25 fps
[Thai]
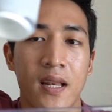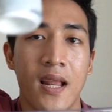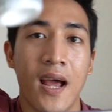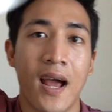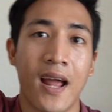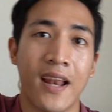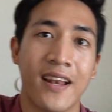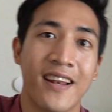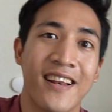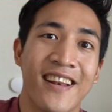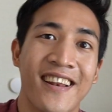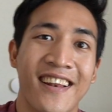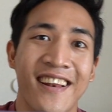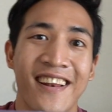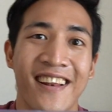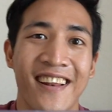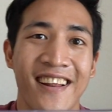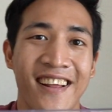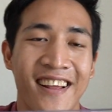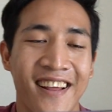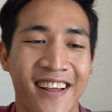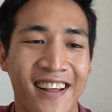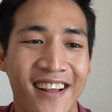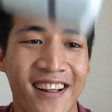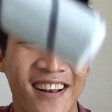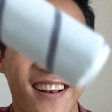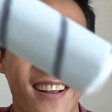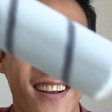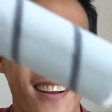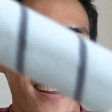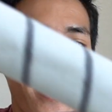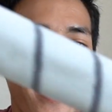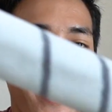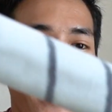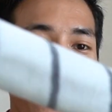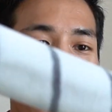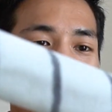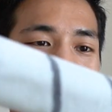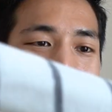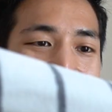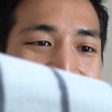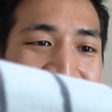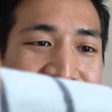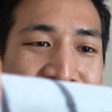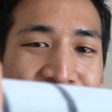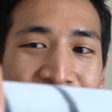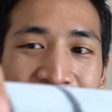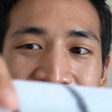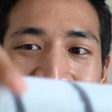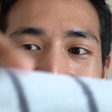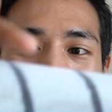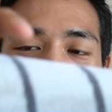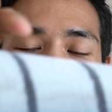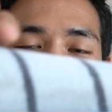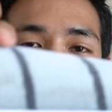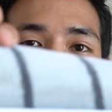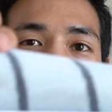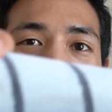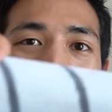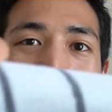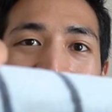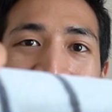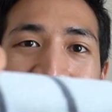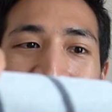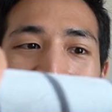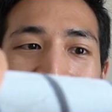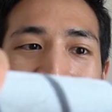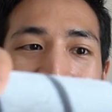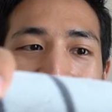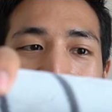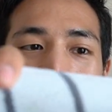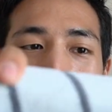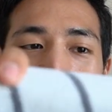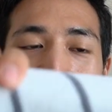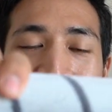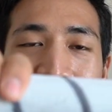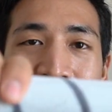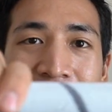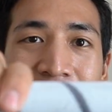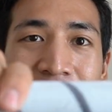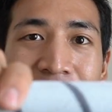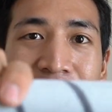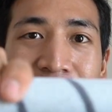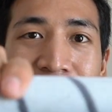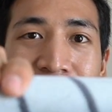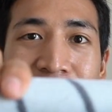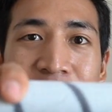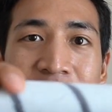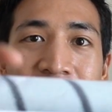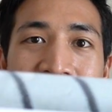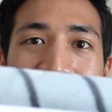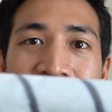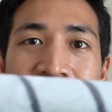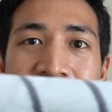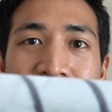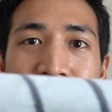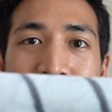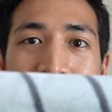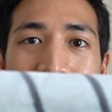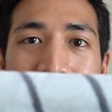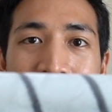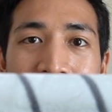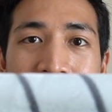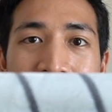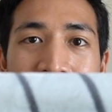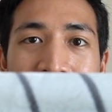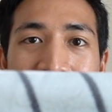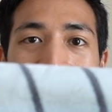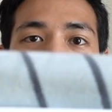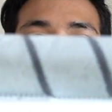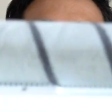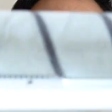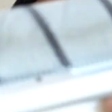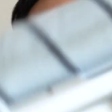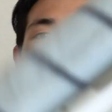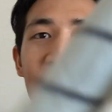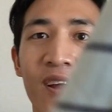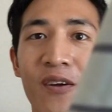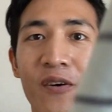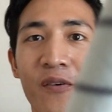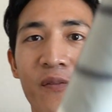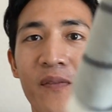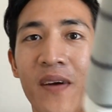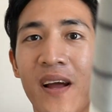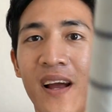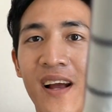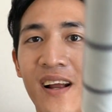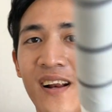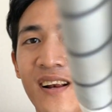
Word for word: ดด้านแล้วก็ดันลงไปแบบนี้กดลงไป กดล็อกง่ายมา